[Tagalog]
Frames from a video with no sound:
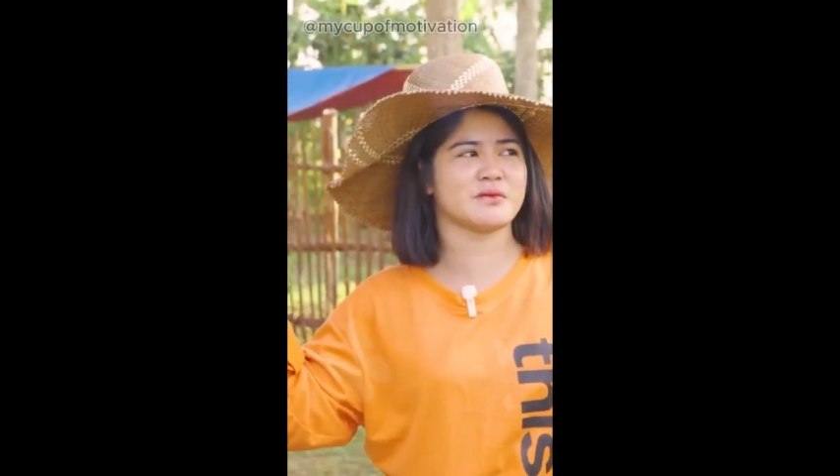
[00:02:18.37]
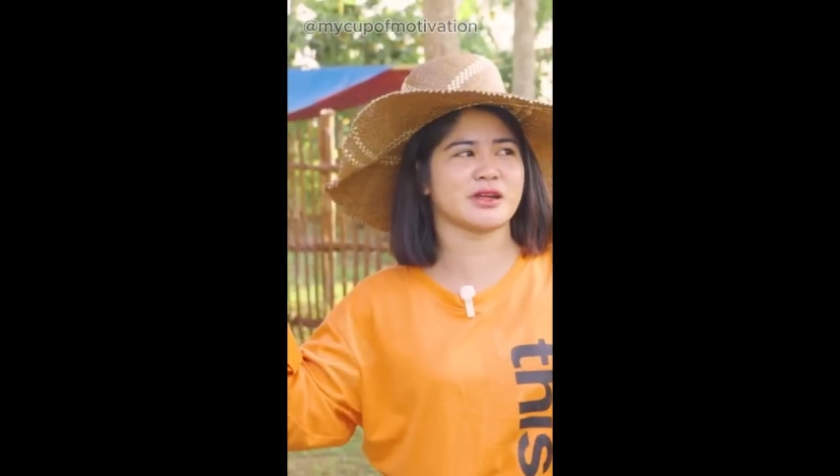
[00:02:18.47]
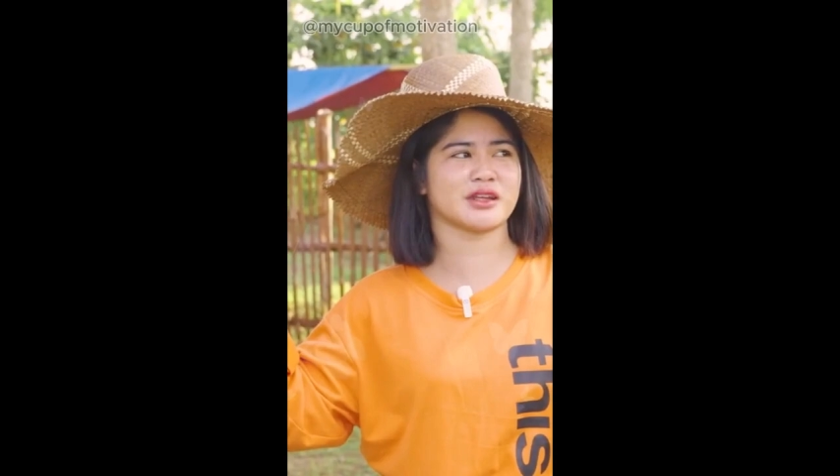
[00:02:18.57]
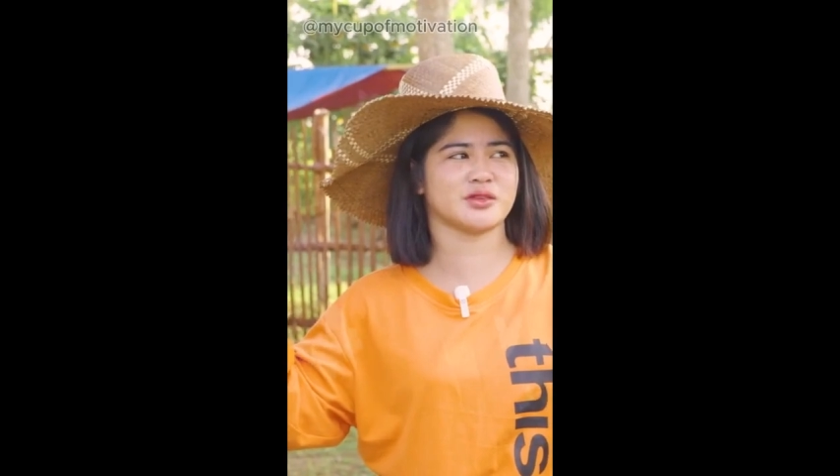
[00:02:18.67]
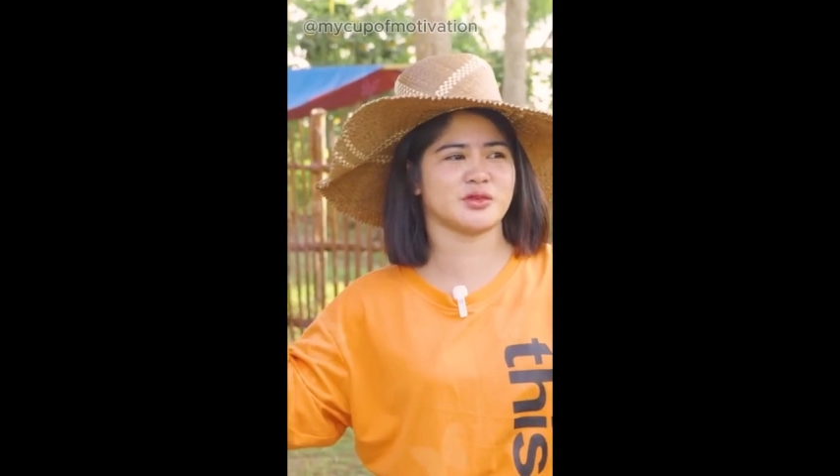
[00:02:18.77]
taga
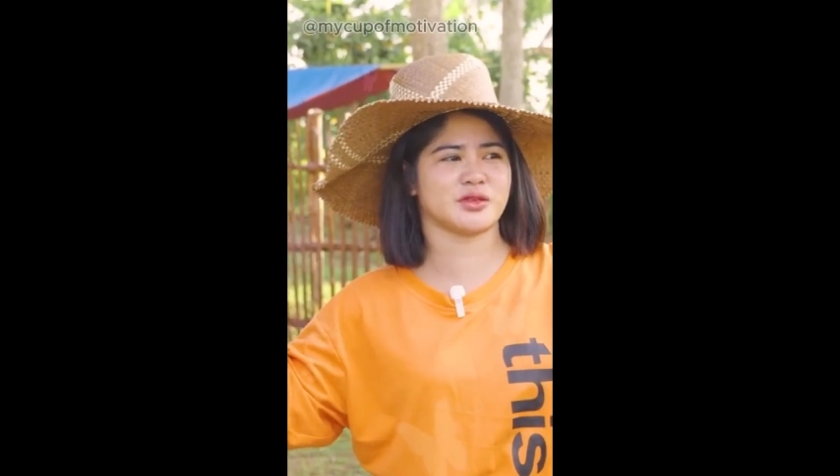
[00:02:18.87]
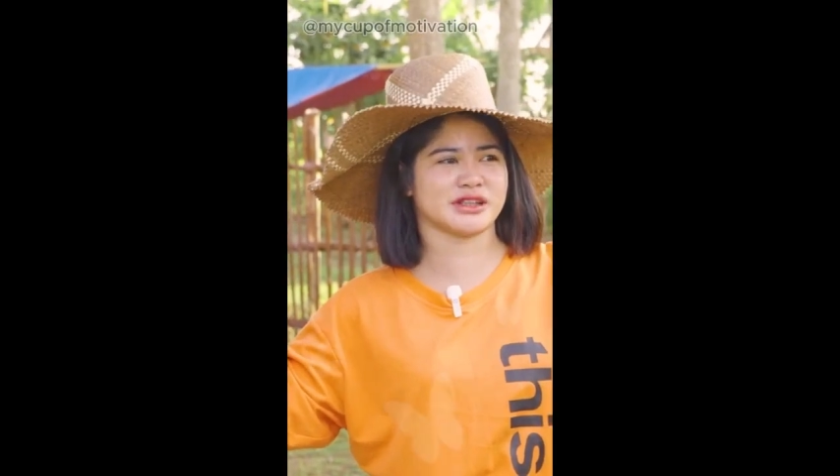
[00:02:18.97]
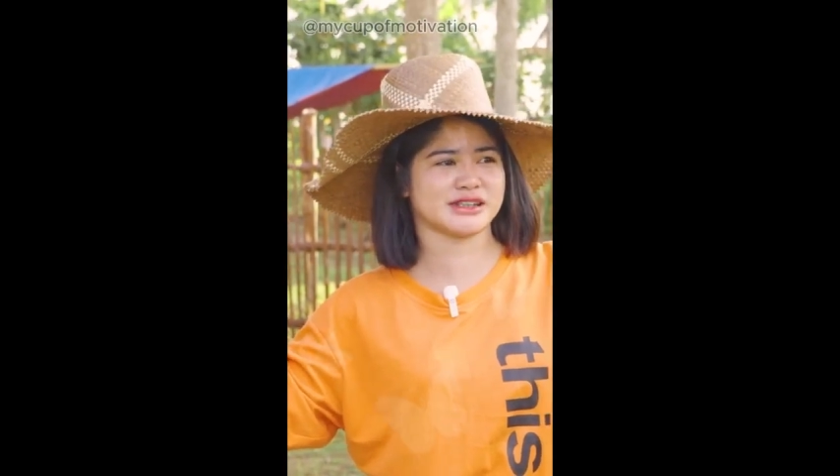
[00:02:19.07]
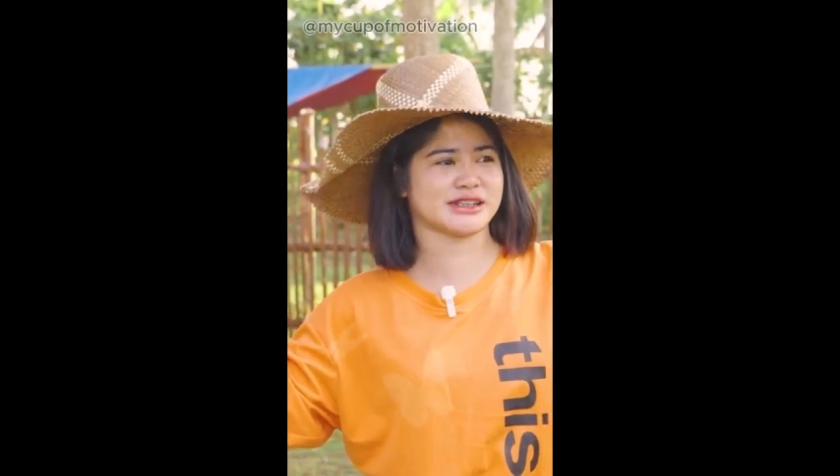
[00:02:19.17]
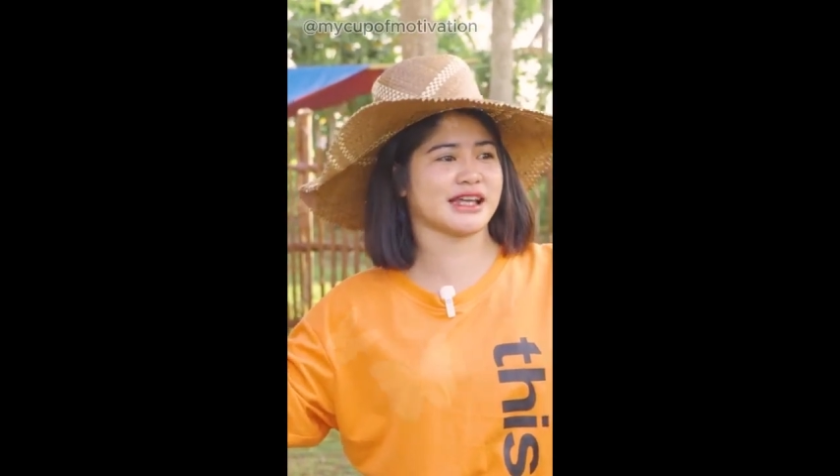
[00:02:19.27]
Marinduque,
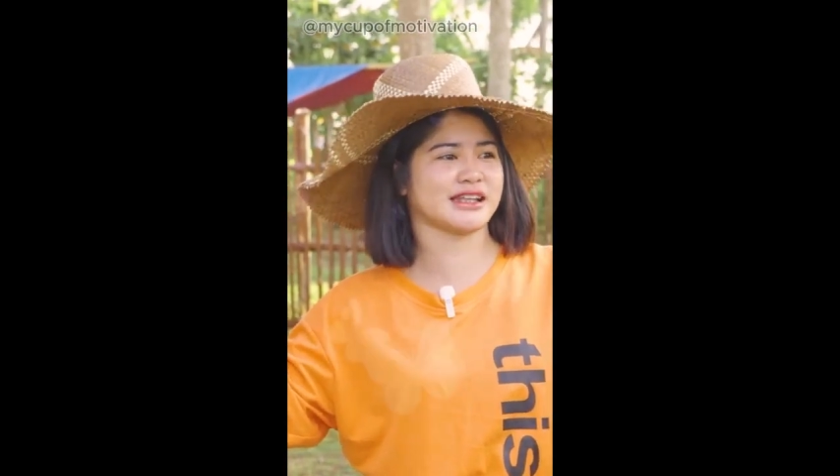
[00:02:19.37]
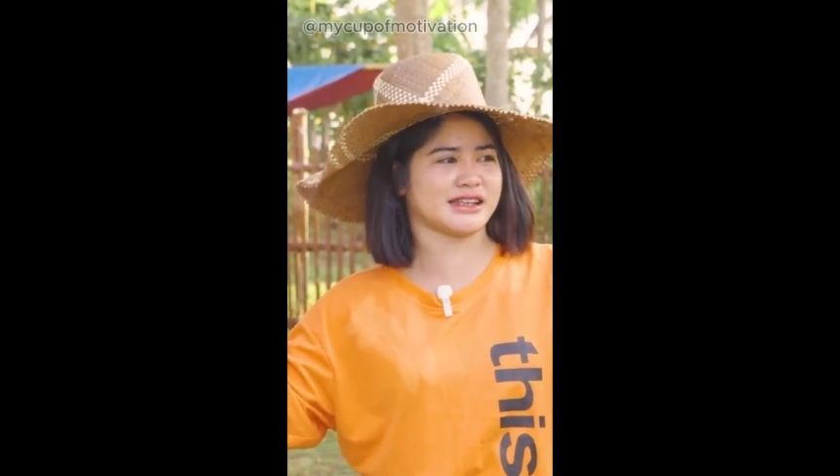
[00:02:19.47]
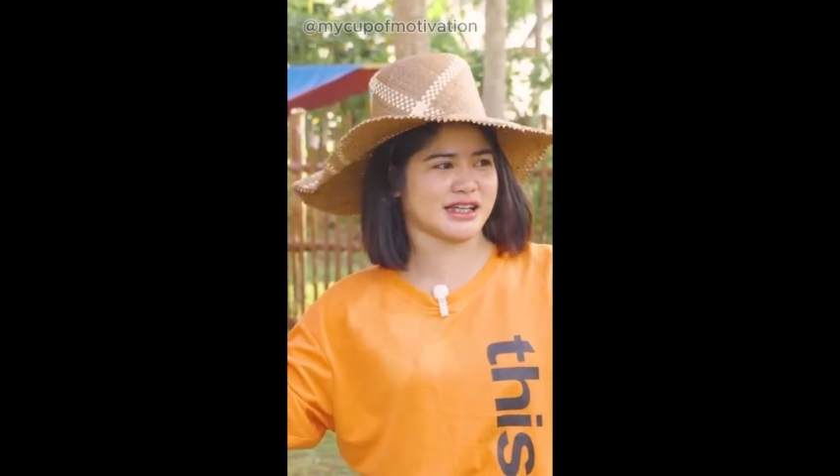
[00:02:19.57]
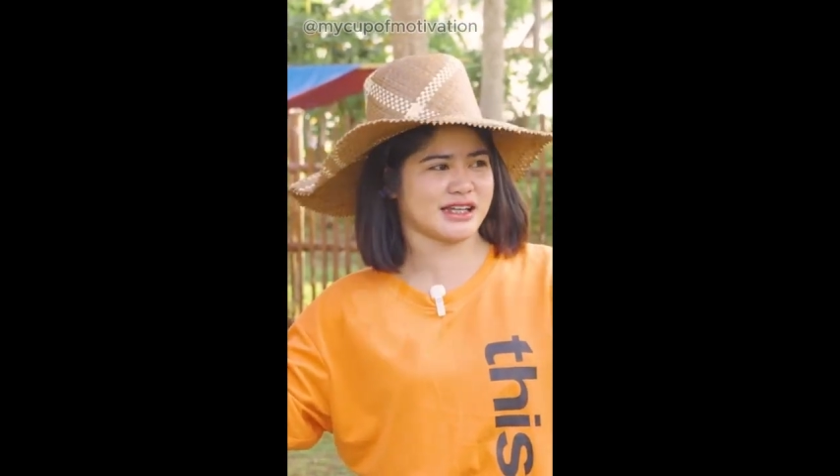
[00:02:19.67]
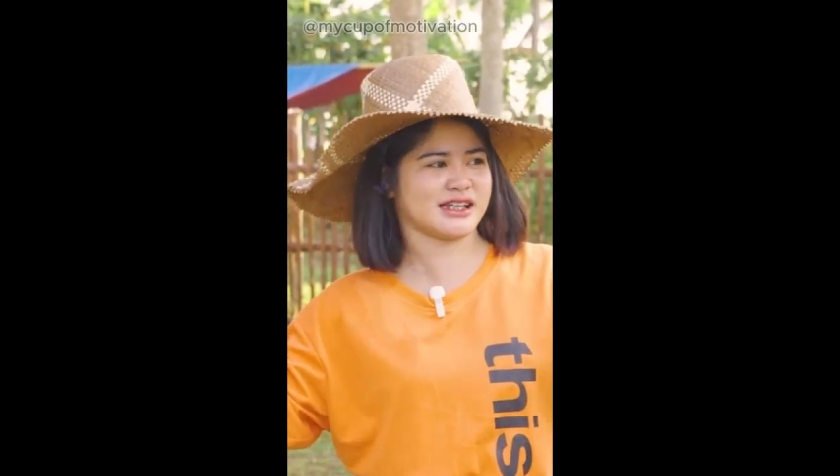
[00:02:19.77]
si
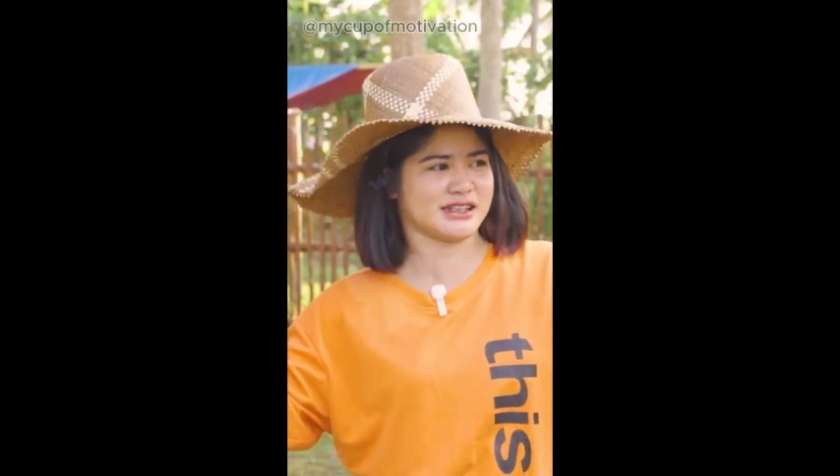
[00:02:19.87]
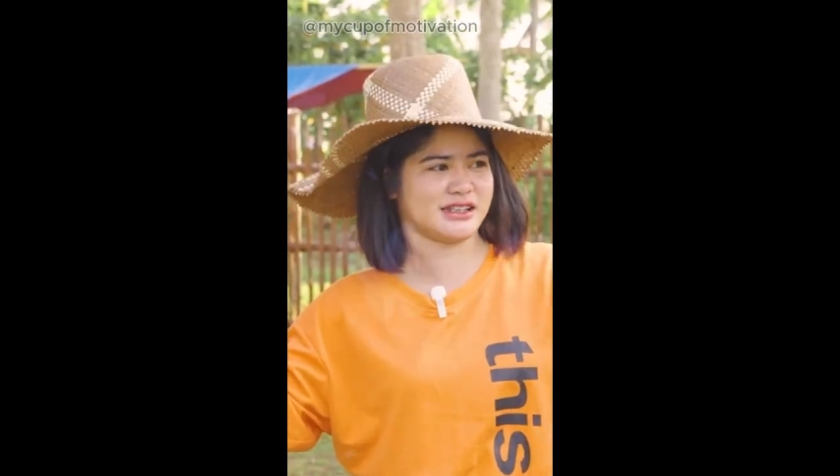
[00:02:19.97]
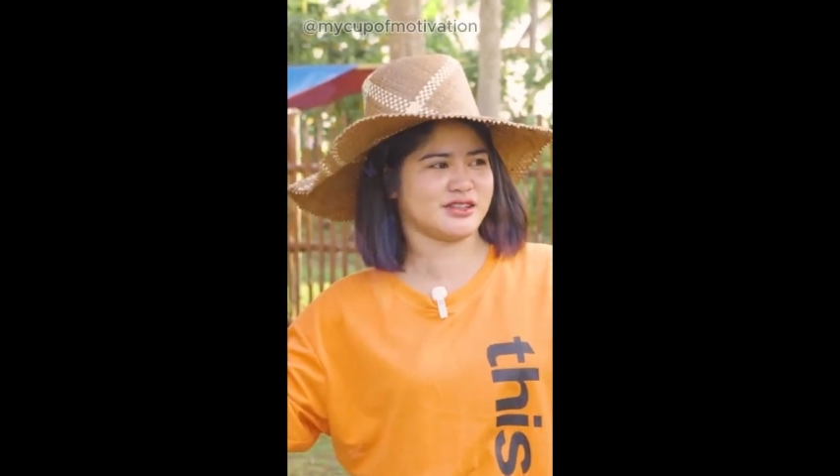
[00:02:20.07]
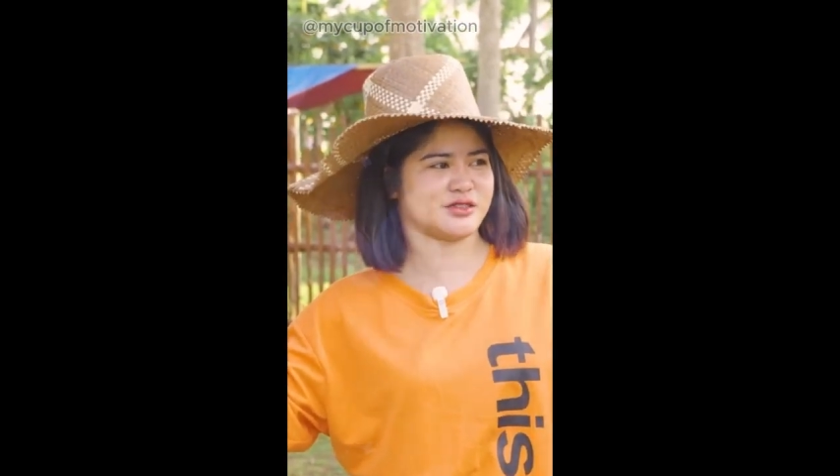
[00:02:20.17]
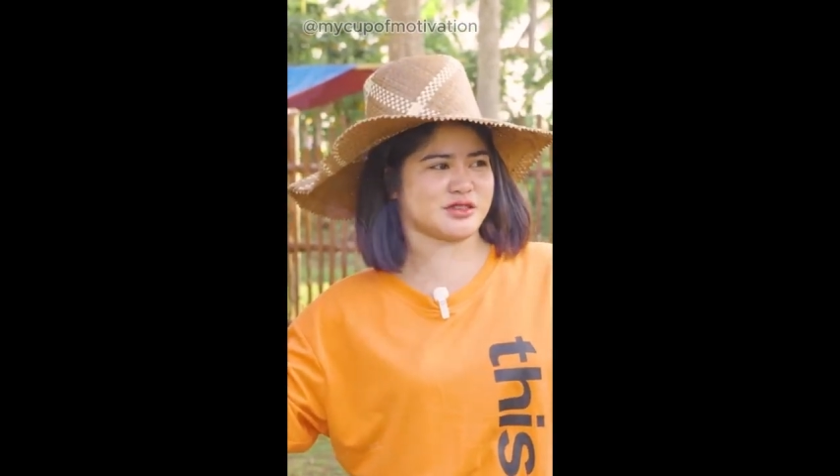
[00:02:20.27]
tatay taga
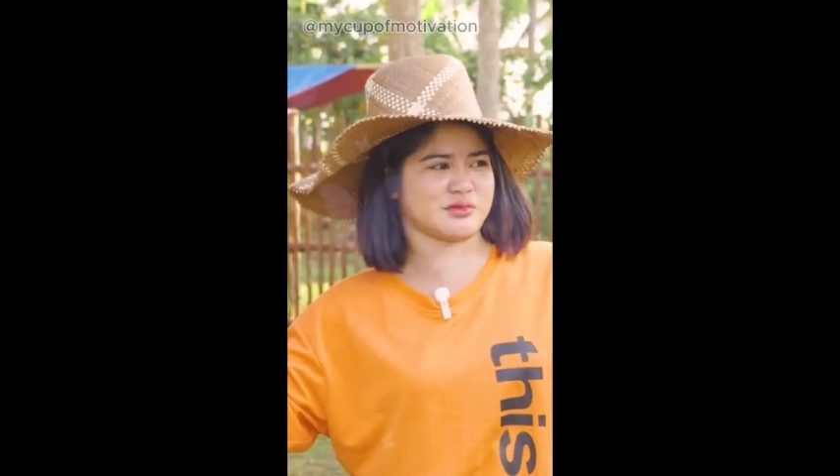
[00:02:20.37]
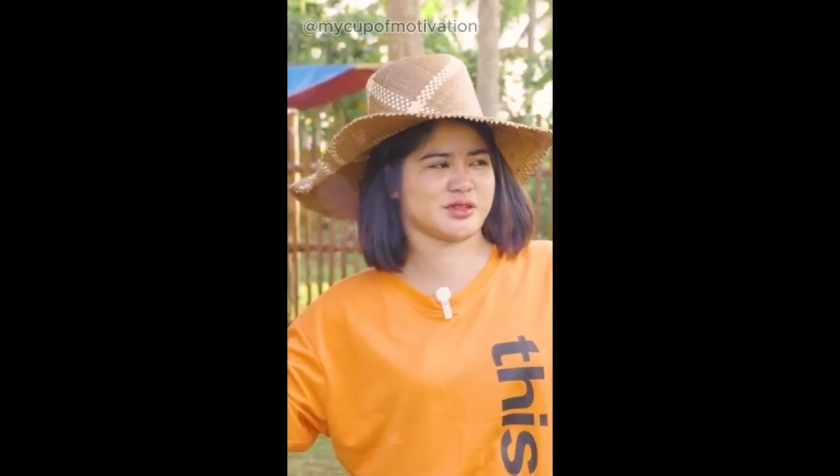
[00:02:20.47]
dito ho sa